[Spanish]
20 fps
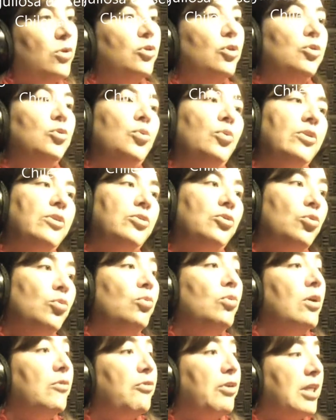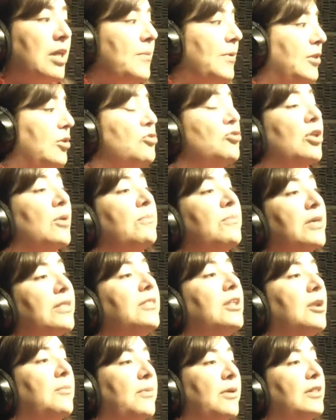Cuando tú y tú, efectivamente yo
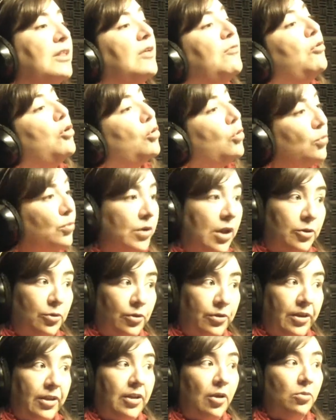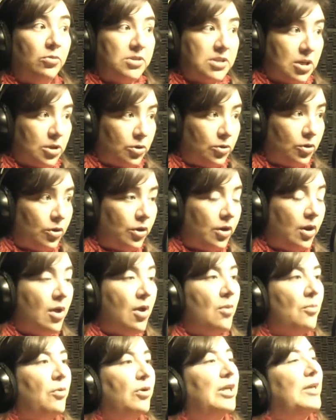también de repente voy con una tortita a un sector
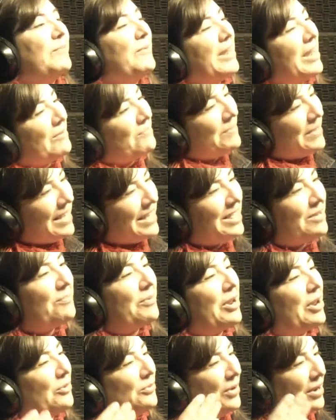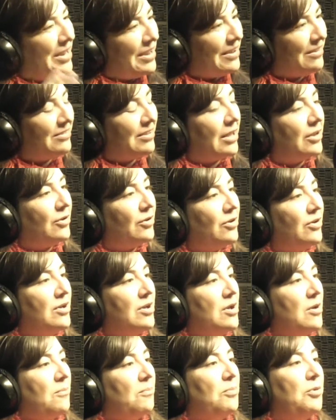porque me la pide para un aniversario,
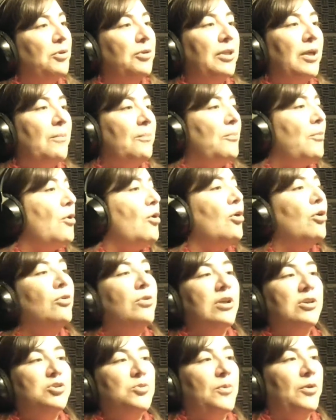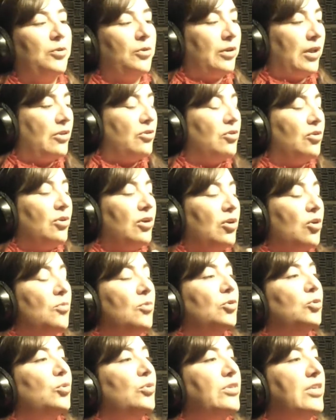pero tampoco una super torta. Es
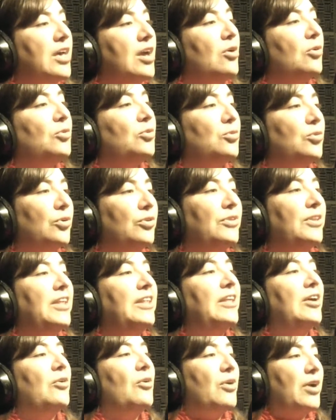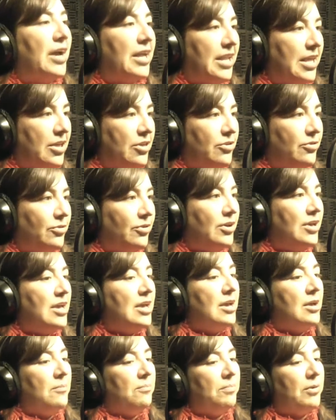como tú llegas con tu tortita con cariño.
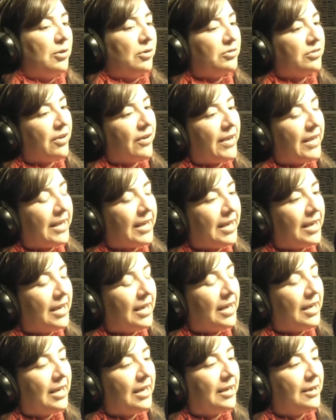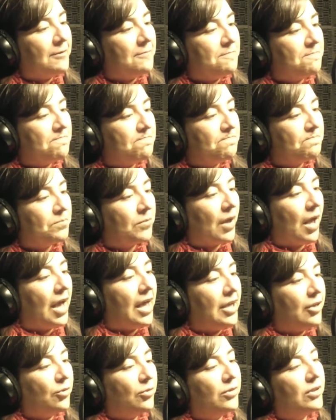Pero sabes que em,
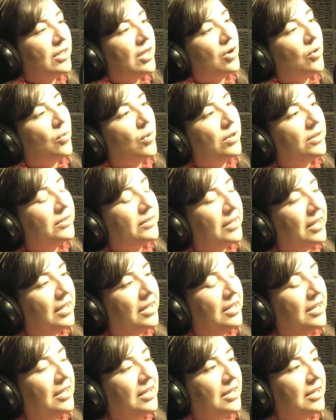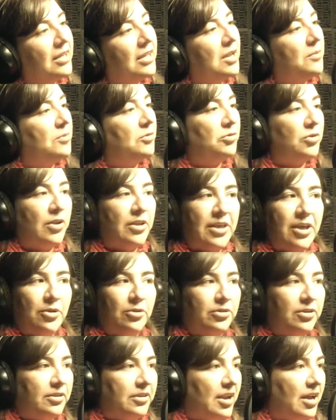ahí tú te das cuenta que las personas ya
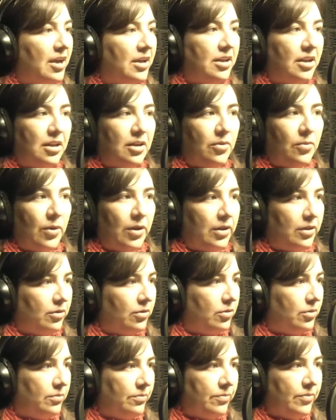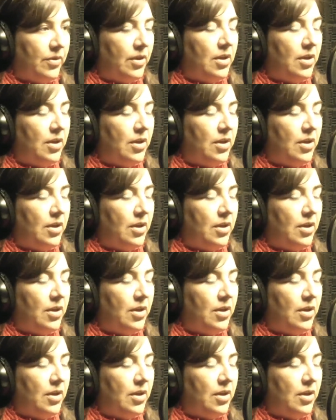no se tragan el cuento.